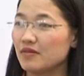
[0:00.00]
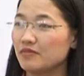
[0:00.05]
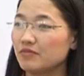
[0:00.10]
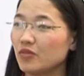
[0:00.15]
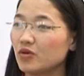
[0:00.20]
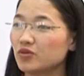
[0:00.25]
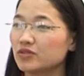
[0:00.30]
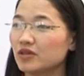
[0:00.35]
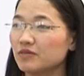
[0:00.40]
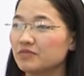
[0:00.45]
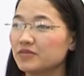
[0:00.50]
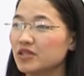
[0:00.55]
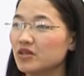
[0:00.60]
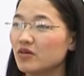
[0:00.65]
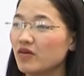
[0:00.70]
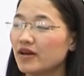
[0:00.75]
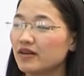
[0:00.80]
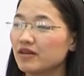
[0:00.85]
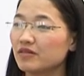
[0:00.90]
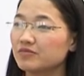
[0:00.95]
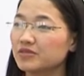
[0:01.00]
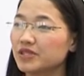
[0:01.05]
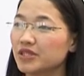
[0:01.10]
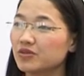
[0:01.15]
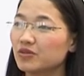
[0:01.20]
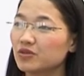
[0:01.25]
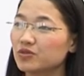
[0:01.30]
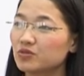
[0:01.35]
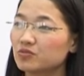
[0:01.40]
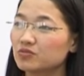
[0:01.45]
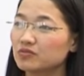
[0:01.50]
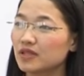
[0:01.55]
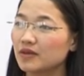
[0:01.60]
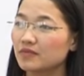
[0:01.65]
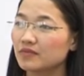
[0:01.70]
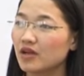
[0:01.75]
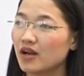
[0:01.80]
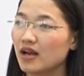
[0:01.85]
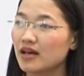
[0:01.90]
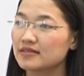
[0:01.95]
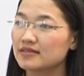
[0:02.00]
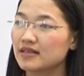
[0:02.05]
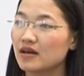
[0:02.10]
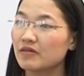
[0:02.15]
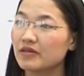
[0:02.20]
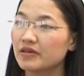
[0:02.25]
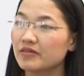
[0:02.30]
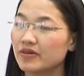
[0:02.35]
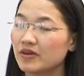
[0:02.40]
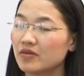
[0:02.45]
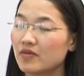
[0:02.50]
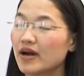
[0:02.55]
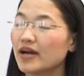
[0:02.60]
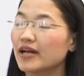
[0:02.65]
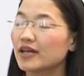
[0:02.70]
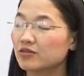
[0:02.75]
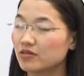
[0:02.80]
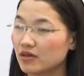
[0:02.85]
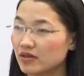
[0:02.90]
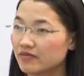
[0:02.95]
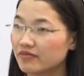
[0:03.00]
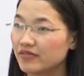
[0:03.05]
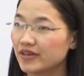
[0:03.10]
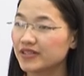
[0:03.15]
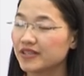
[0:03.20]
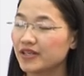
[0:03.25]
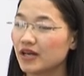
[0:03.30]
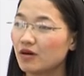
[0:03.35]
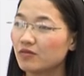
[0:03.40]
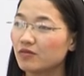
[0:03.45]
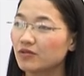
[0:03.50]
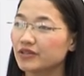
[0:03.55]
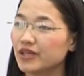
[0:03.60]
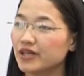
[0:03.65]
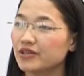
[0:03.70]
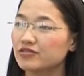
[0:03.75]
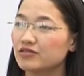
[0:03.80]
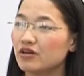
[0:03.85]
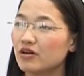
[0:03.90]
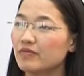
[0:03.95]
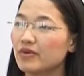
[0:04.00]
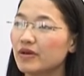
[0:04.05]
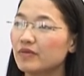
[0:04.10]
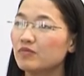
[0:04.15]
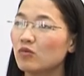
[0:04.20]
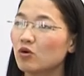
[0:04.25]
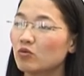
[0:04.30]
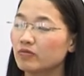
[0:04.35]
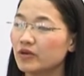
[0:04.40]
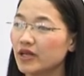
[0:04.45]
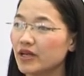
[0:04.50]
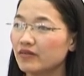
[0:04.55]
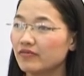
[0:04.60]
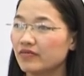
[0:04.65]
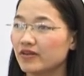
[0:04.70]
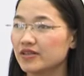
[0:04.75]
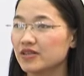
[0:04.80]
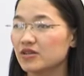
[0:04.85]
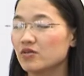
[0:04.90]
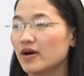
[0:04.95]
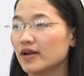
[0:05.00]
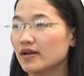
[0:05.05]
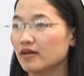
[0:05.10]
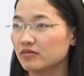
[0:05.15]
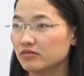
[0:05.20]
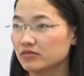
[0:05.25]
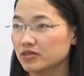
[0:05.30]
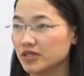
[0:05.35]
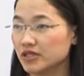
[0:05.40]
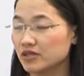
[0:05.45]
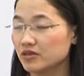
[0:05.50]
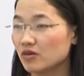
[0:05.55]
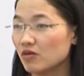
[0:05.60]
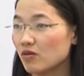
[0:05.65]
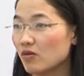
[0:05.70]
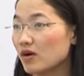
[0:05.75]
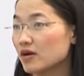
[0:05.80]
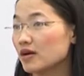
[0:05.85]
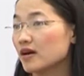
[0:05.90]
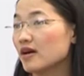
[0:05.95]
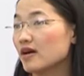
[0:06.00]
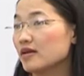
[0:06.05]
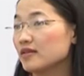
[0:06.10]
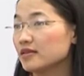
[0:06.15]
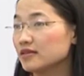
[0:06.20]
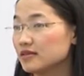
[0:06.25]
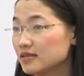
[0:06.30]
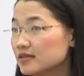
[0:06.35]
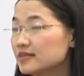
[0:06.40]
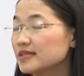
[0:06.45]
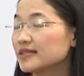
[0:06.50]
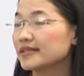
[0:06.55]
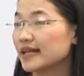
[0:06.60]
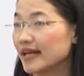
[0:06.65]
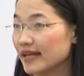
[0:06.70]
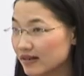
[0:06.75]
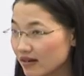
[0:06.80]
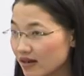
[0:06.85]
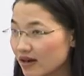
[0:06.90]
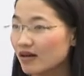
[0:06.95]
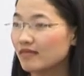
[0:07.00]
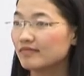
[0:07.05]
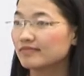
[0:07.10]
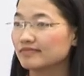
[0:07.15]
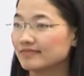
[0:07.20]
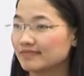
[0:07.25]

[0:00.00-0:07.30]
Một trong những hoạt động chính của trung tâm đó là giao lưu văn hóa nghệ thuật. Vậy thì ông có thể cho biết mục đích và những hoạt động chính của những chương trình này được không?